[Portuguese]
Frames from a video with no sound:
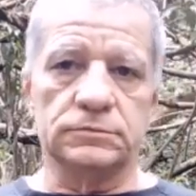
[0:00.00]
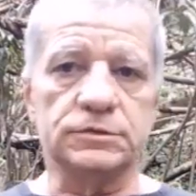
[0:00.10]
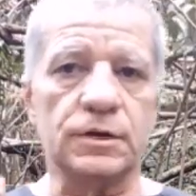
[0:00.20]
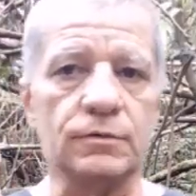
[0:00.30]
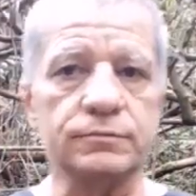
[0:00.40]

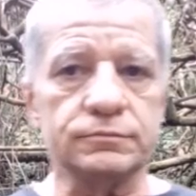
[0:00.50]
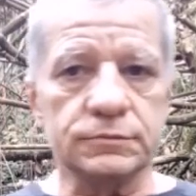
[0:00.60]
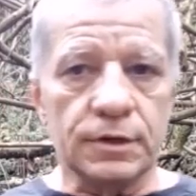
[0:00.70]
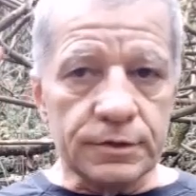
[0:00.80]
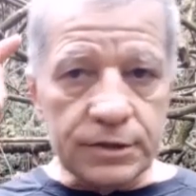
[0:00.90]
Então,
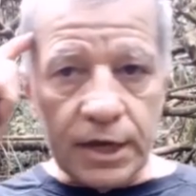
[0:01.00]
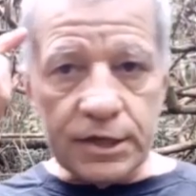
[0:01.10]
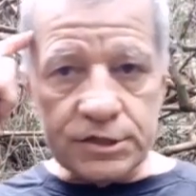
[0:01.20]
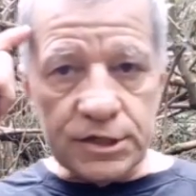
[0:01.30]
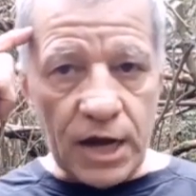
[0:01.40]
tem
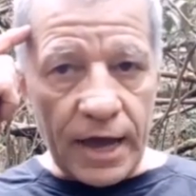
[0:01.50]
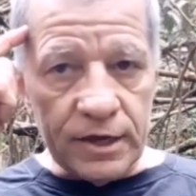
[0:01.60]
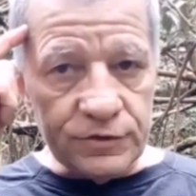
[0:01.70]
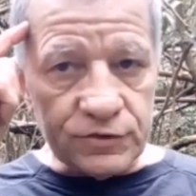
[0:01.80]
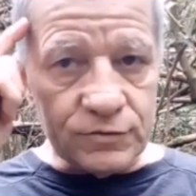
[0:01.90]
que tirar
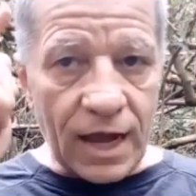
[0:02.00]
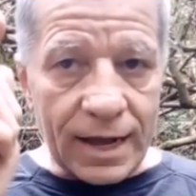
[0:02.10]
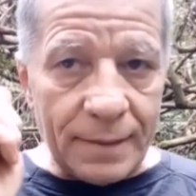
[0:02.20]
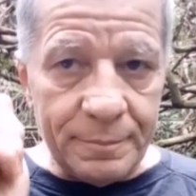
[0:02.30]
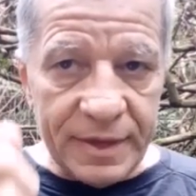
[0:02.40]
isso da
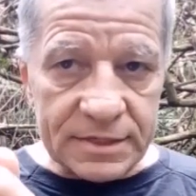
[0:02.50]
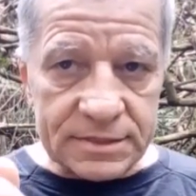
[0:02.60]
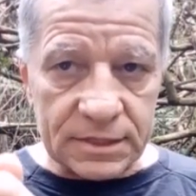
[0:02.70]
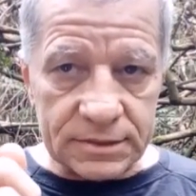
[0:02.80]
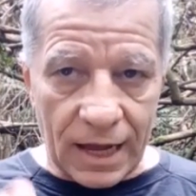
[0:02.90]

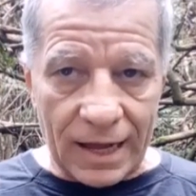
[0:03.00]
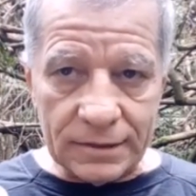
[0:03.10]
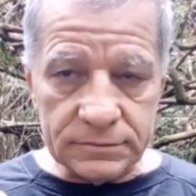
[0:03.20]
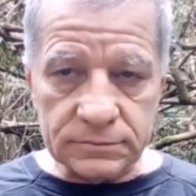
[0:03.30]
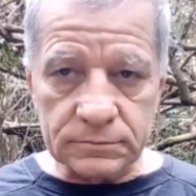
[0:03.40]
cabeça,
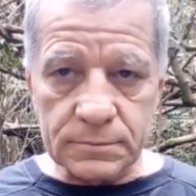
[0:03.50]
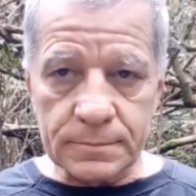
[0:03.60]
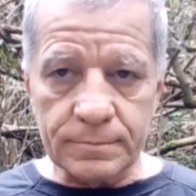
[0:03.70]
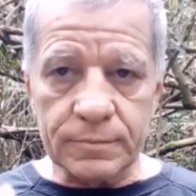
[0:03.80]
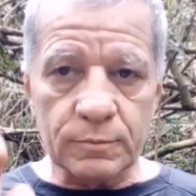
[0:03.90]
tá?
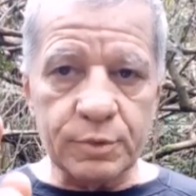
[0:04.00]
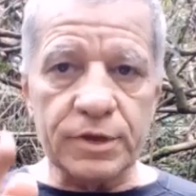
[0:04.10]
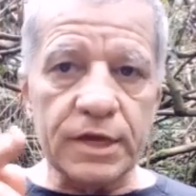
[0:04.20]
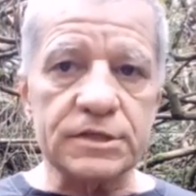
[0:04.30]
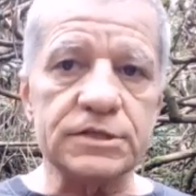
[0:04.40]

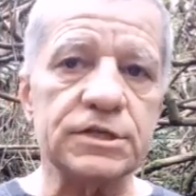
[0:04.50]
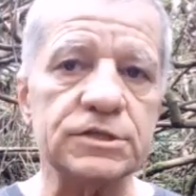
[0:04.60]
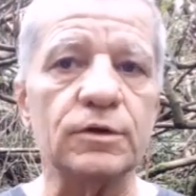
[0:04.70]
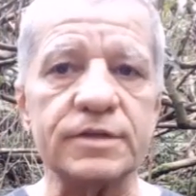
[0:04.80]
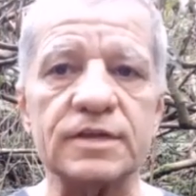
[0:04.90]
Porque
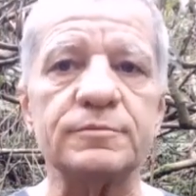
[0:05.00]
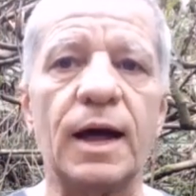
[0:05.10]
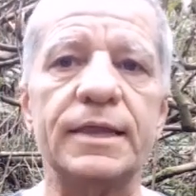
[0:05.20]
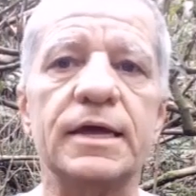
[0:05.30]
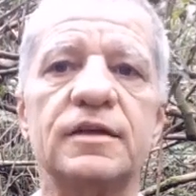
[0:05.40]
existem outras
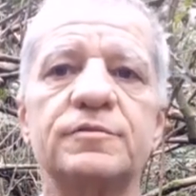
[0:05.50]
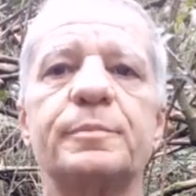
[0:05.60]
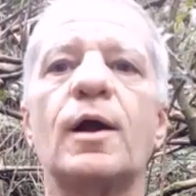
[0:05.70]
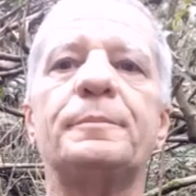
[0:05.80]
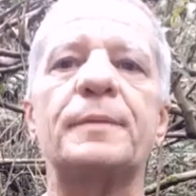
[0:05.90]
madeiras
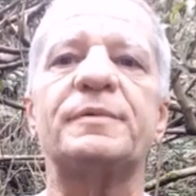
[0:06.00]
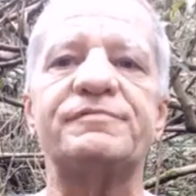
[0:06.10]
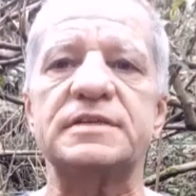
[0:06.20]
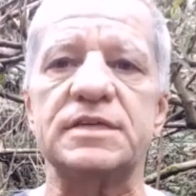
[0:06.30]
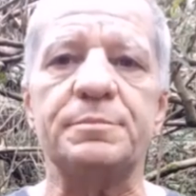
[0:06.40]
próprias para
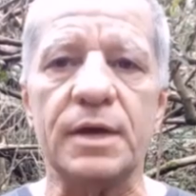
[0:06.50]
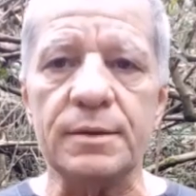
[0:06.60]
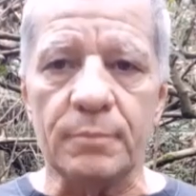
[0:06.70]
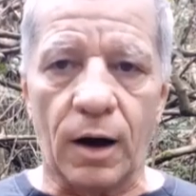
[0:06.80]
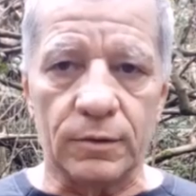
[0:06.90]
fazer
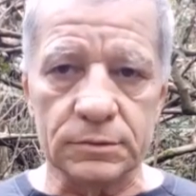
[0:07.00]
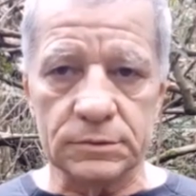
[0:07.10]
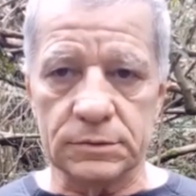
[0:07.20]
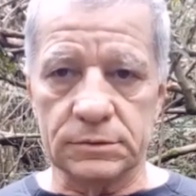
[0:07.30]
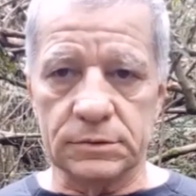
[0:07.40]
berimbau.
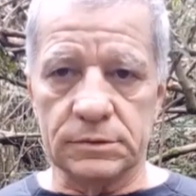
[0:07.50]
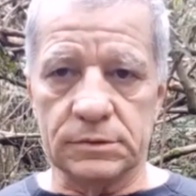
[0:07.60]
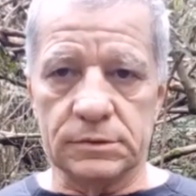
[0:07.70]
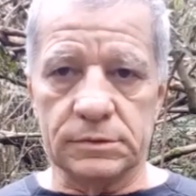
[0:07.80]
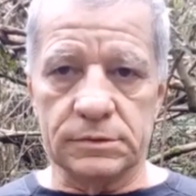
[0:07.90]

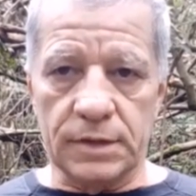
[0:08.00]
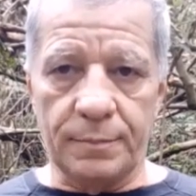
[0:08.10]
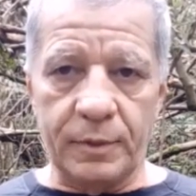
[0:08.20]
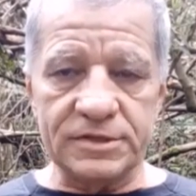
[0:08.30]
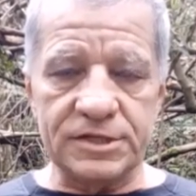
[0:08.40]

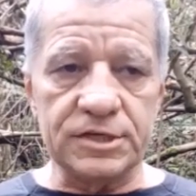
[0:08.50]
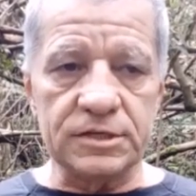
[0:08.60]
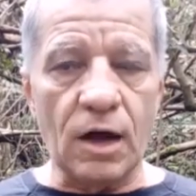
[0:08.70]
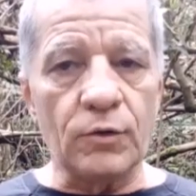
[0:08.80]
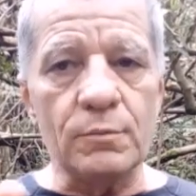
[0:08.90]
Tá? Posso
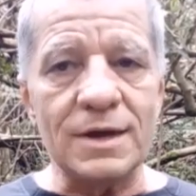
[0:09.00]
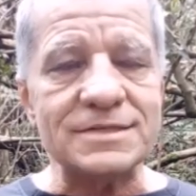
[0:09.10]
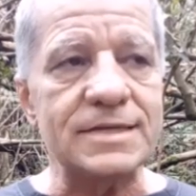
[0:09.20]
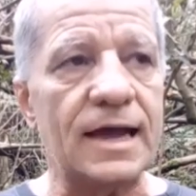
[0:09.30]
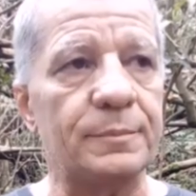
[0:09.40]
citar
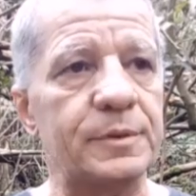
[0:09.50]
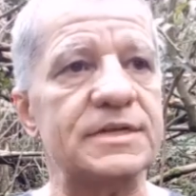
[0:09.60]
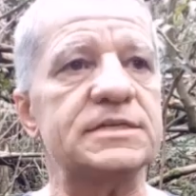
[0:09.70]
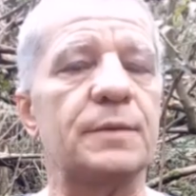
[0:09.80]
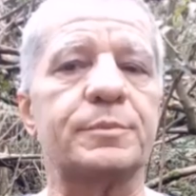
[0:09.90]
algumas delas, por
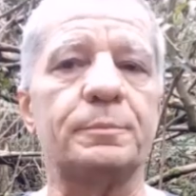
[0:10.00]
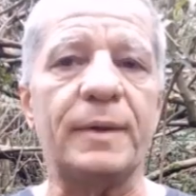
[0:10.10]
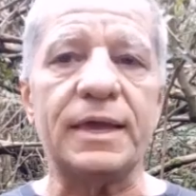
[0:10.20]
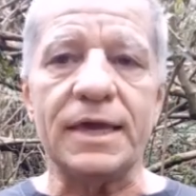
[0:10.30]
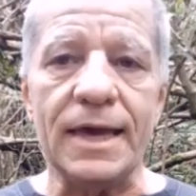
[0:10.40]
exemplo, o
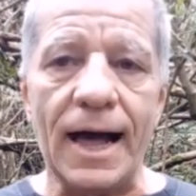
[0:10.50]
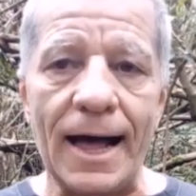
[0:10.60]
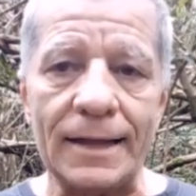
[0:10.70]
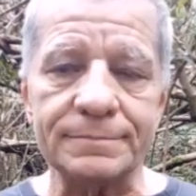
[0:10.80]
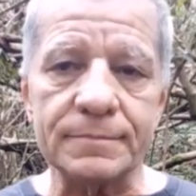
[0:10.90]

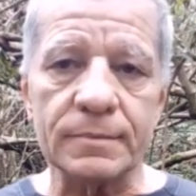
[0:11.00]
Pequiá,